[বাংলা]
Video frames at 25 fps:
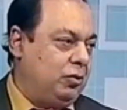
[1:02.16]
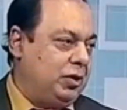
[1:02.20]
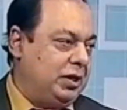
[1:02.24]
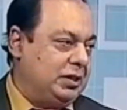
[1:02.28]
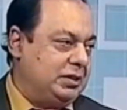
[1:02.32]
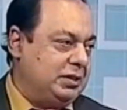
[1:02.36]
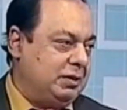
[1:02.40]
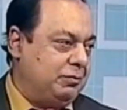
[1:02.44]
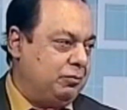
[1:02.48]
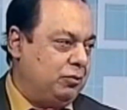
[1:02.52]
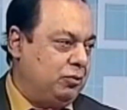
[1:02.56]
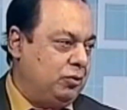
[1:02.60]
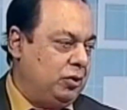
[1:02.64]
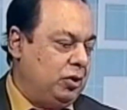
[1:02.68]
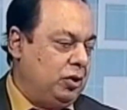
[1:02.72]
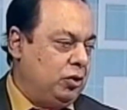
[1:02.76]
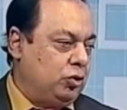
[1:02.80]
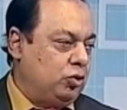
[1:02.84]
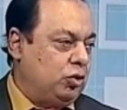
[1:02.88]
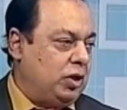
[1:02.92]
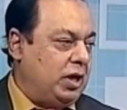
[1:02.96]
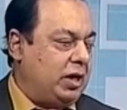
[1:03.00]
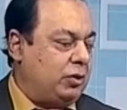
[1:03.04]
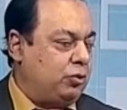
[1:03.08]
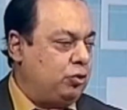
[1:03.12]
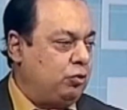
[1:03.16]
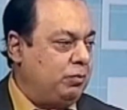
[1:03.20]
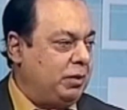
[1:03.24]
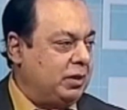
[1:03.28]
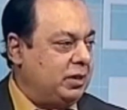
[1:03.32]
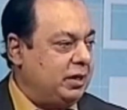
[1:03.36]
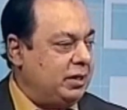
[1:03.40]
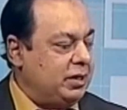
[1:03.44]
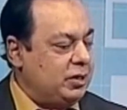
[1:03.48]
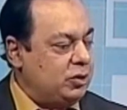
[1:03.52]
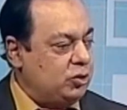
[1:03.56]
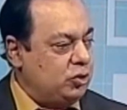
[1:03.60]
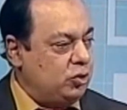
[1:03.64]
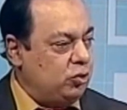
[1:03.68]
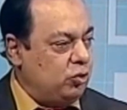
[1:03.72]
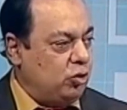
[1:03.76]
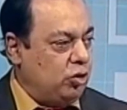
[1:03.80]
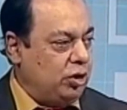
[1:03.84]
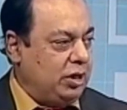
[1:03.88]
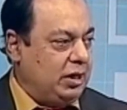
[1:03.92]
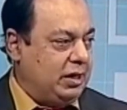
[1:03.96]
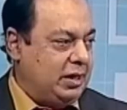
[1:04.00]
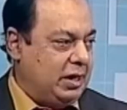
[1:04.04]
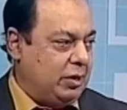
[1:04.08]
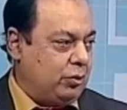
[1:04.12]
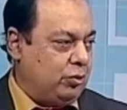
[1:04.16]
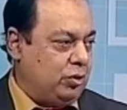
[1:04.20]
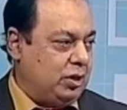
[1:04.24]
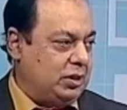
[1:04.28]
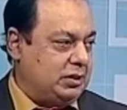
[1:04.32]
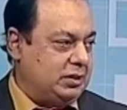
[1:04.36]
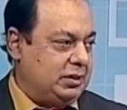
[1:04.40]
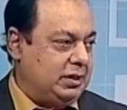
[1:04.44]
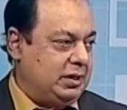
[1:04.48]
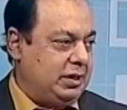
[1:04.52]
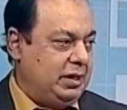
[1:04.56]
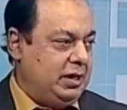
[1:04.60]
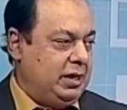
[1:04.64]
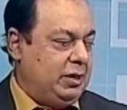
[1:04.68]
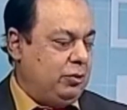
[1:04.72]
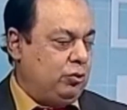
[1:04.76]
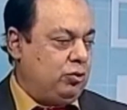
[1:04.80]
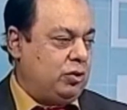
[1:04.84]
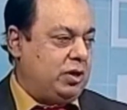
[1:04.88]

হয়ে যাব তো হাঁটুর ব্যথা নিশ্চয়ই অনেক কারণ আছে তো